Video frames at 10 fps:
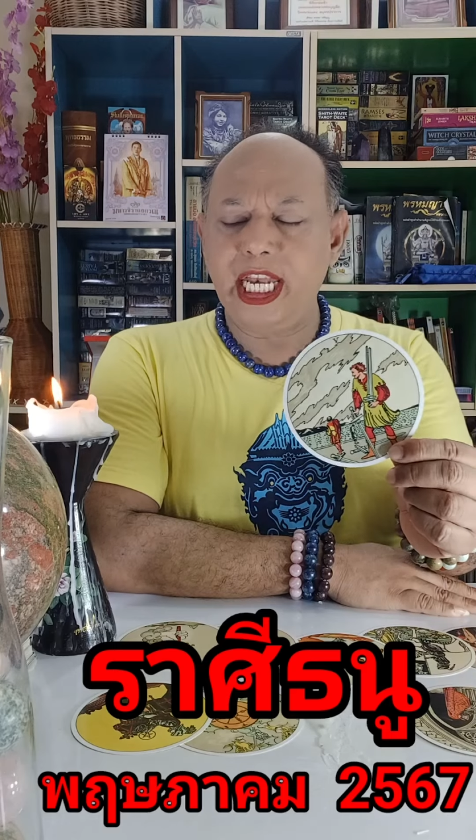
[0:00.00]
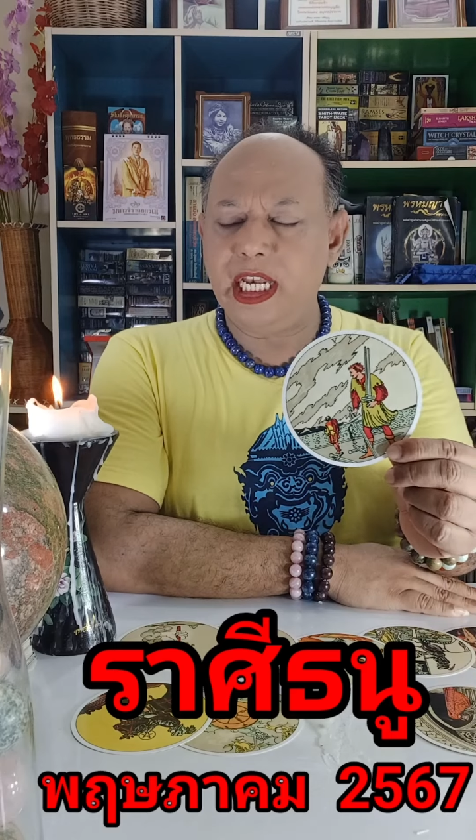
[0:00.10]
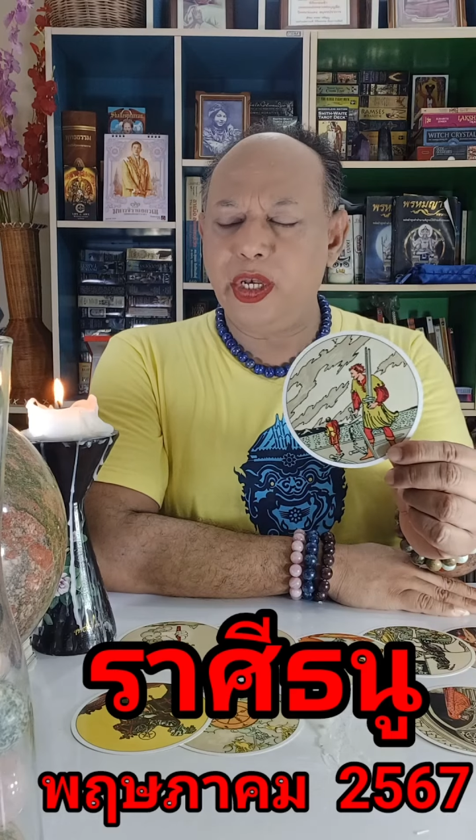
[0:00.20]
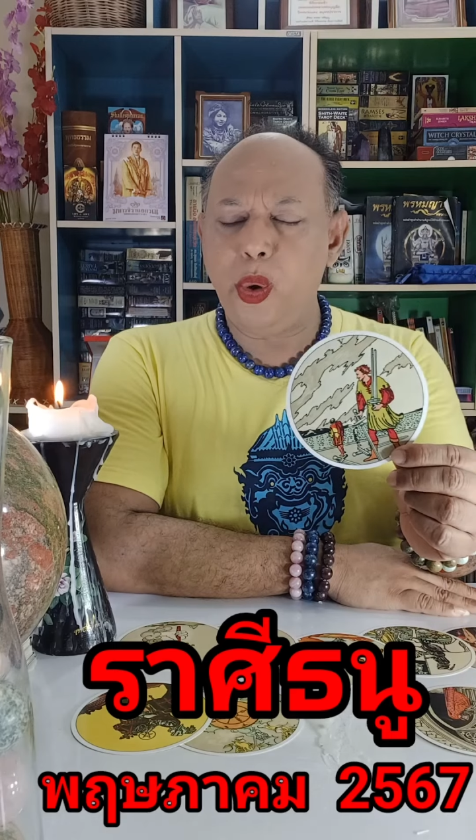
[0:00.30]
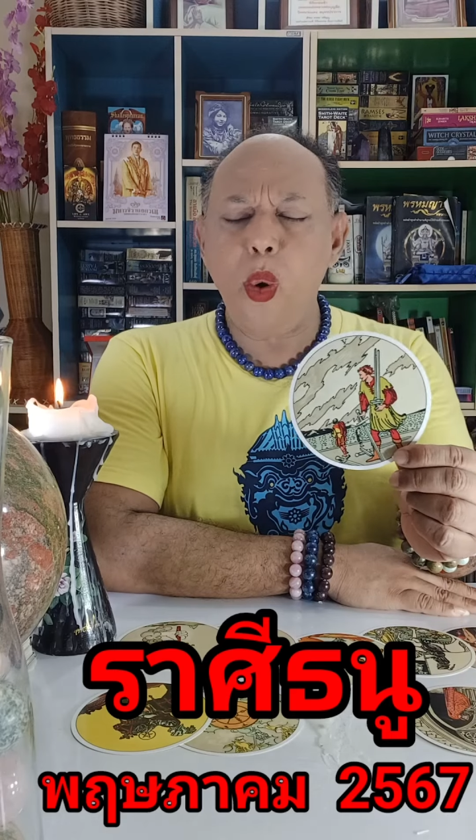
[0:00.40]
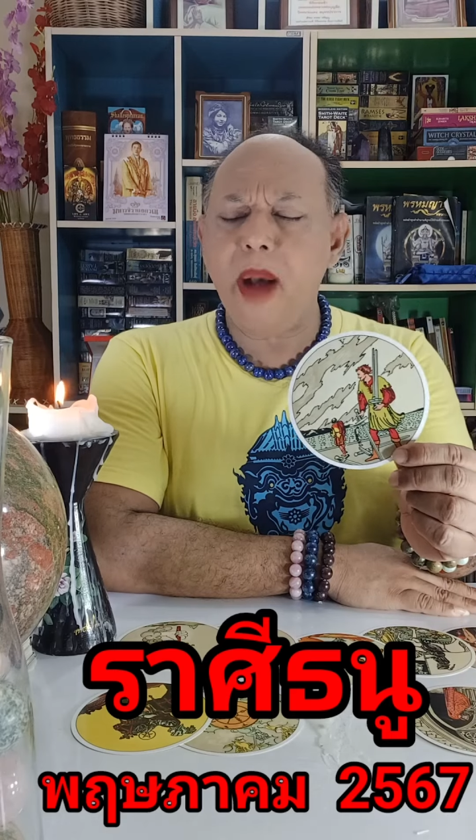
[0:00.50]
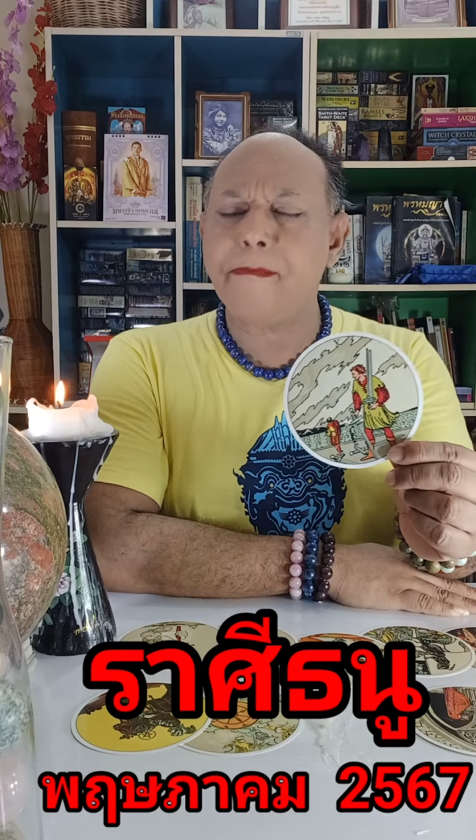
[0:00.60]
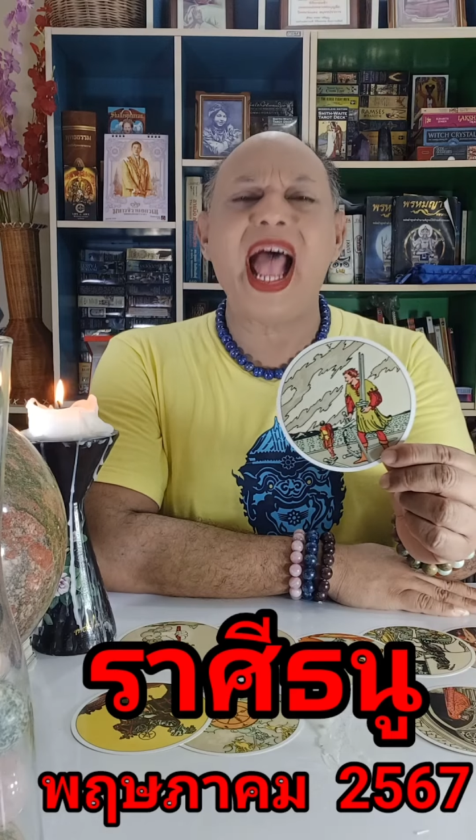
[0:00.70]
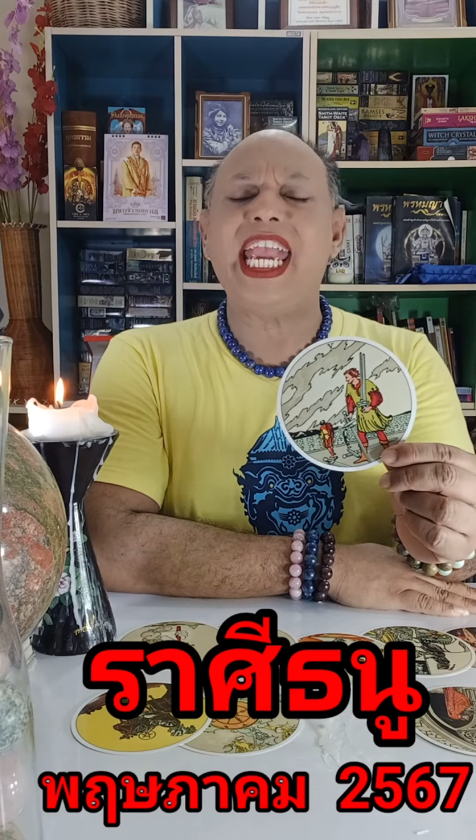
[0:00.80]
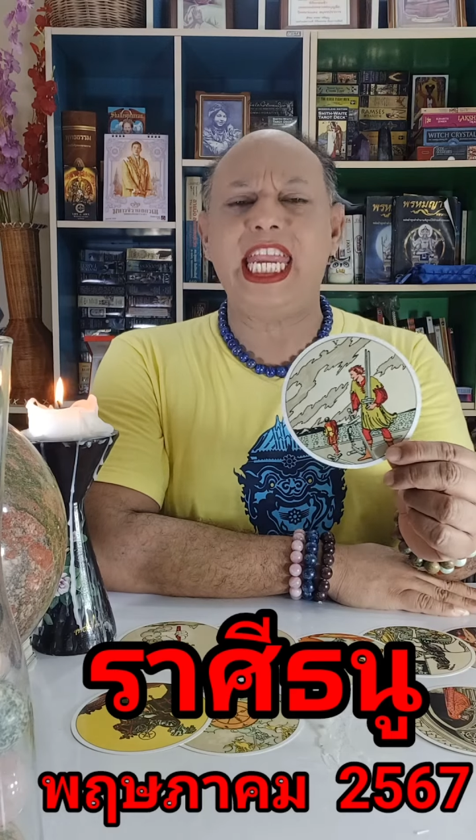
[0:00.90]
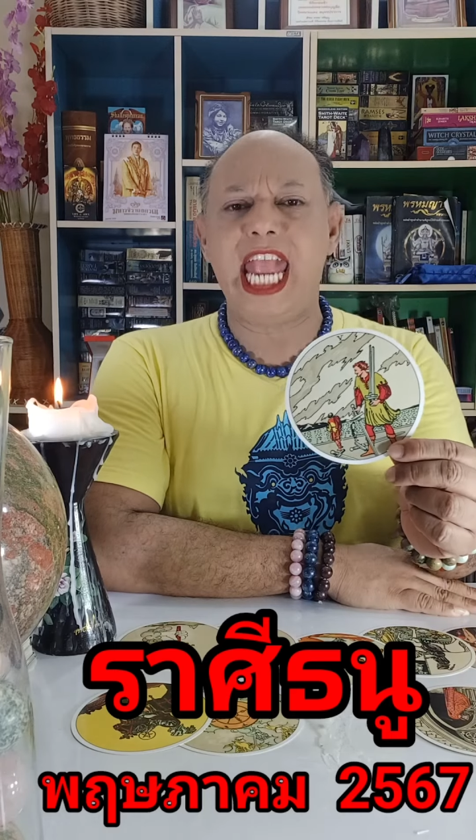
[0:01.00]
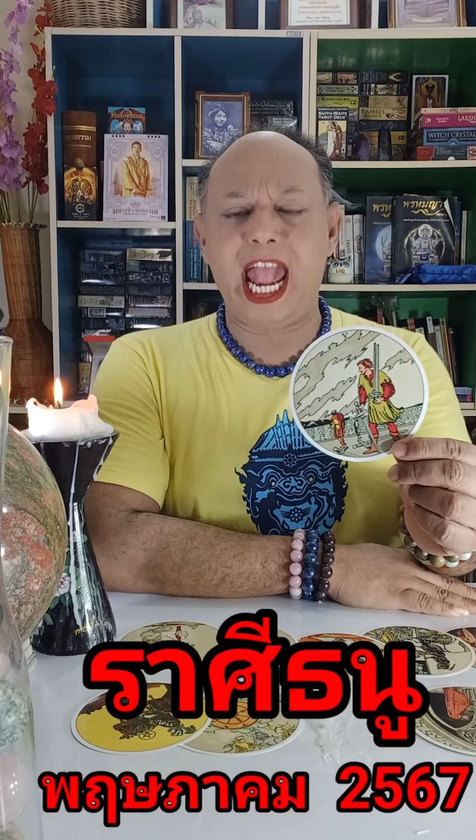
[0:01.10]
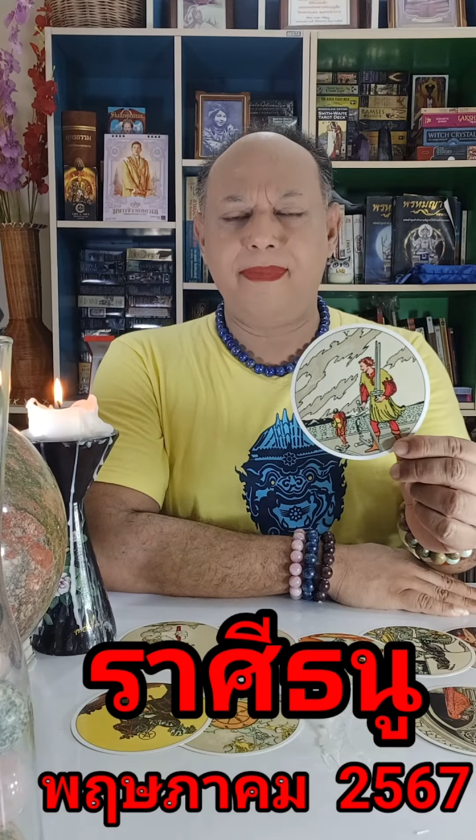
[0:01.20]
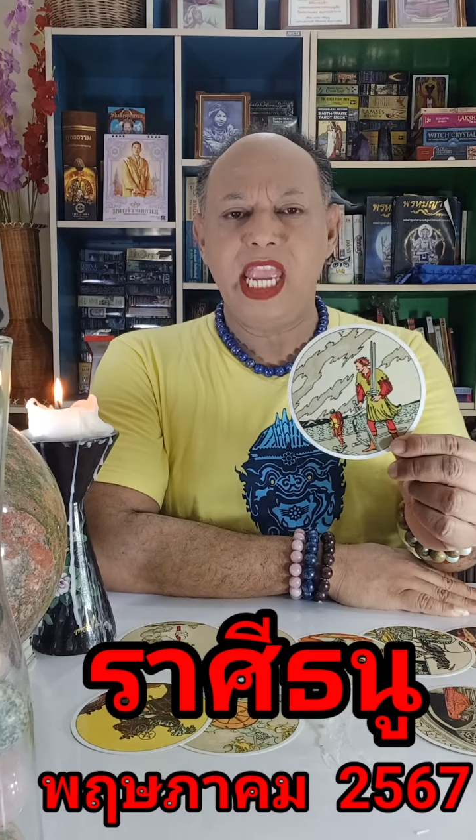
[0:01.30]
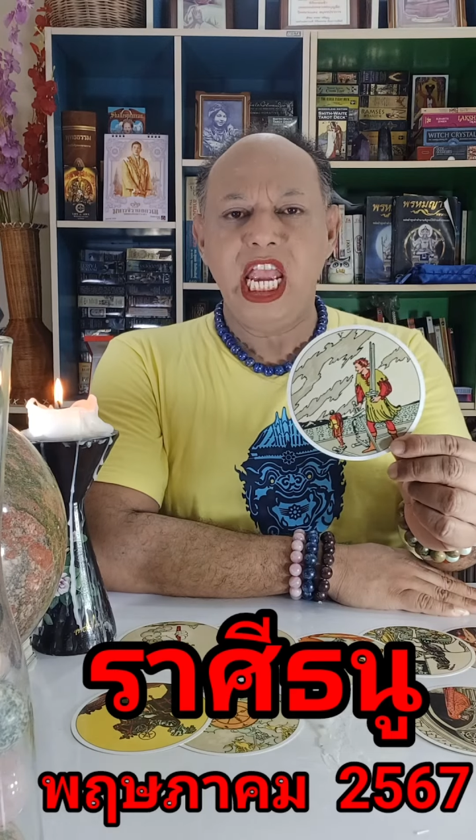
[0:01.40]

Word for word: ลทั่วไปเนี่ย